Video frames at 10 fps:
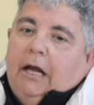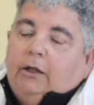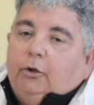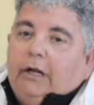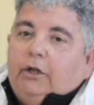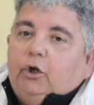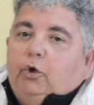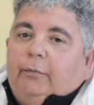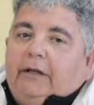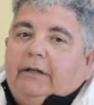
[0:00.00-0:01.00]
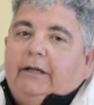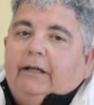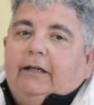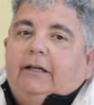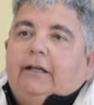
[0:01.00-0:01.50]
Allora, io
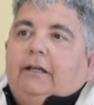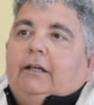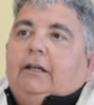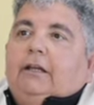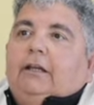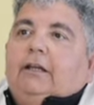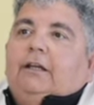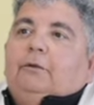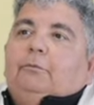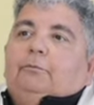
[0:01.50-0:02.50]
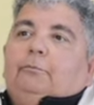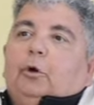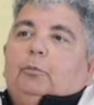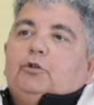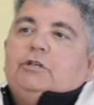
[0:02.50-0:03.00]
metterei in
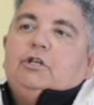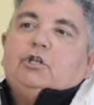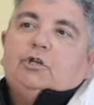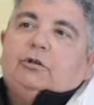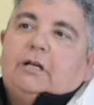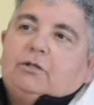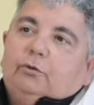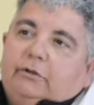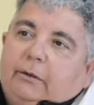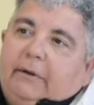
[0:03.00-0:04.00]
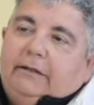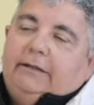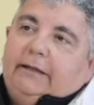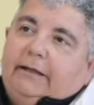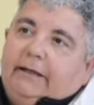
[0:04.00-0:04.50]
pole position
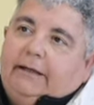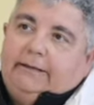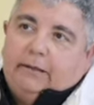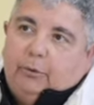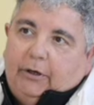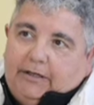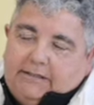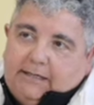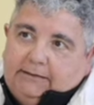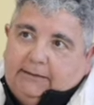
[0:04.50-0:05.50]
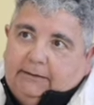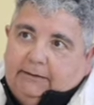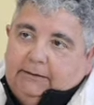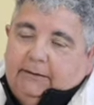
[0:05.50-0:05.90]
assolutamente la lente polarizzata.